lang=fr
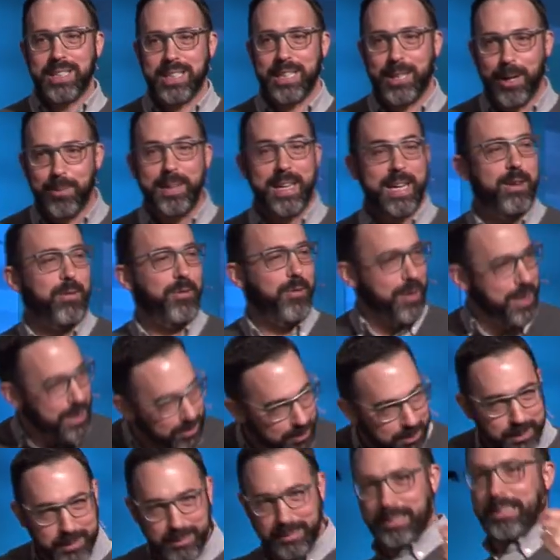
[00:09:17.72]
c'est comme dans les
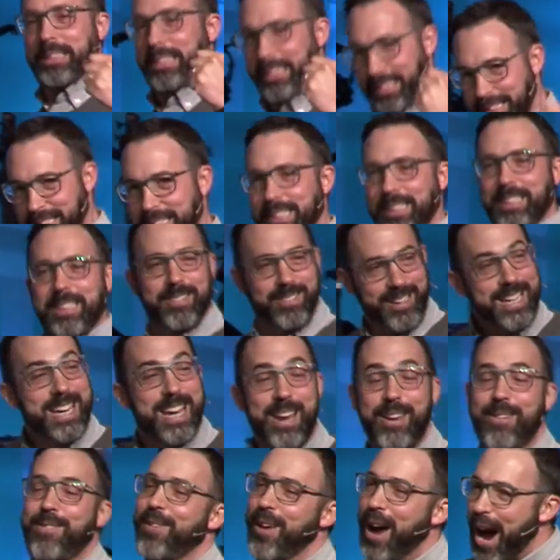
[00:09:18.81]
films. Là, il
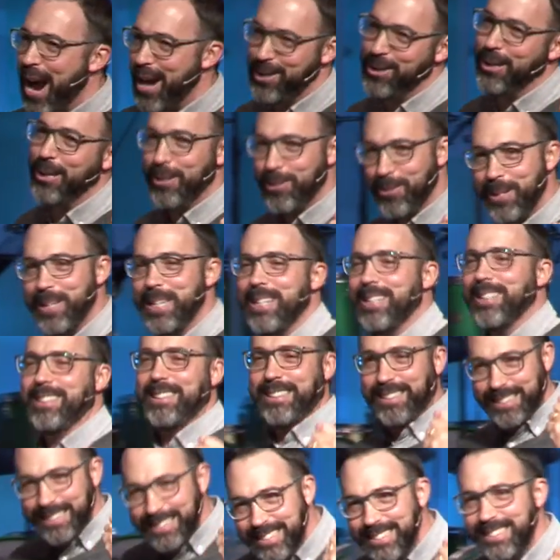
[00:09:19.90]
est fier de lui, là.
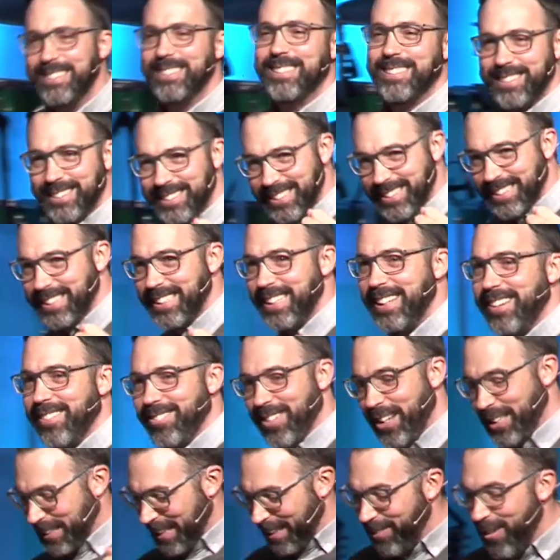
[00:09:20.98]
Puis
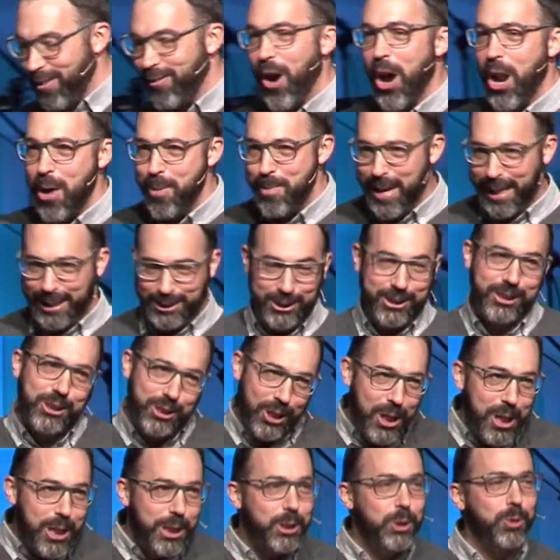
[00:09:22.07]
là, il s'en va voir le berger, il dit Je
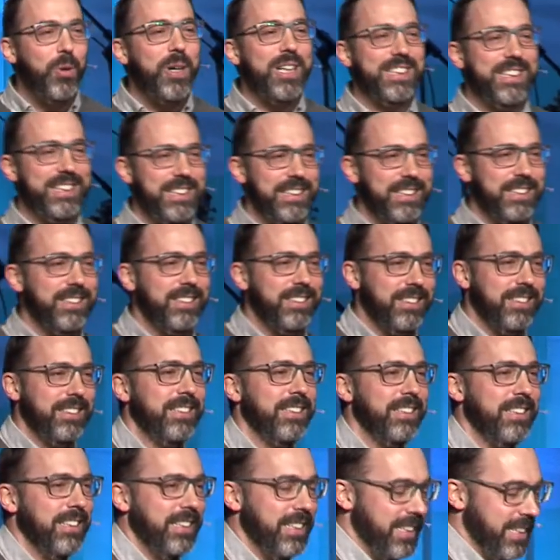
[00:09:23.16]
l'ai choisi.
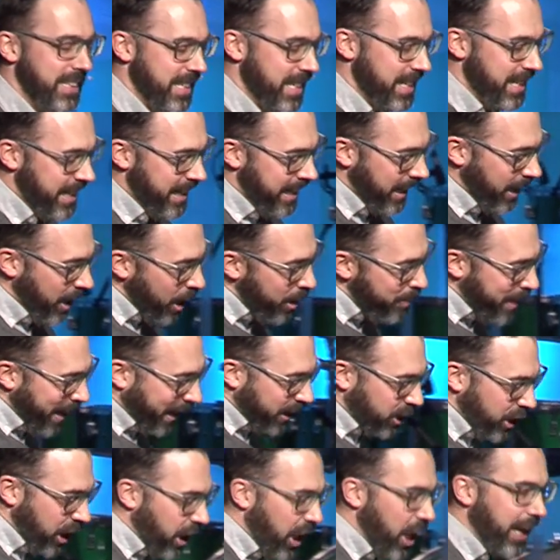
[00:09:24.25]
Et là, le
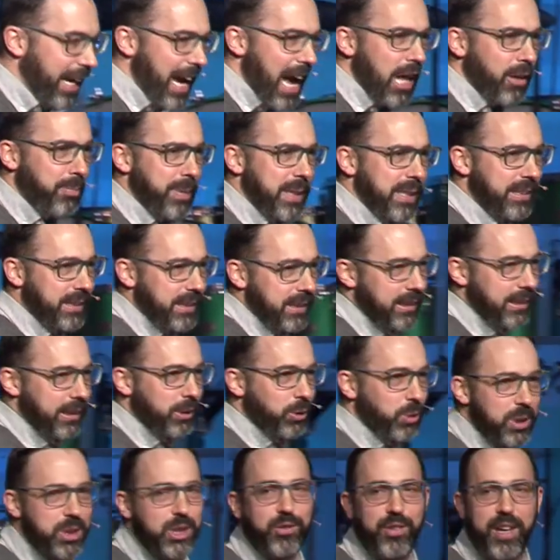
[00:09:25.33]
berger le regarde, puis il dit
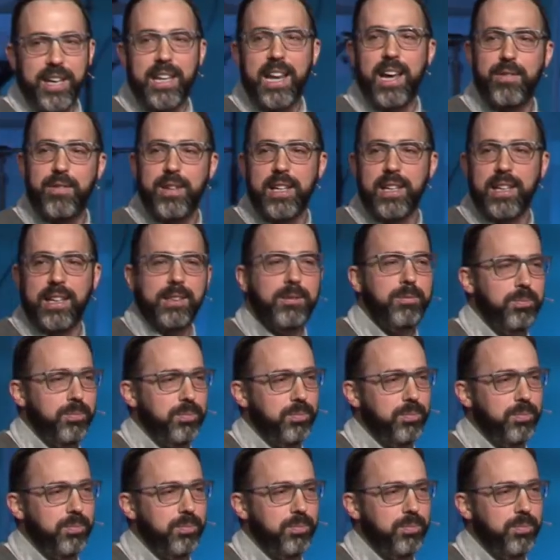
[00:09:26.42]
Toi, tu viens de la ville, hein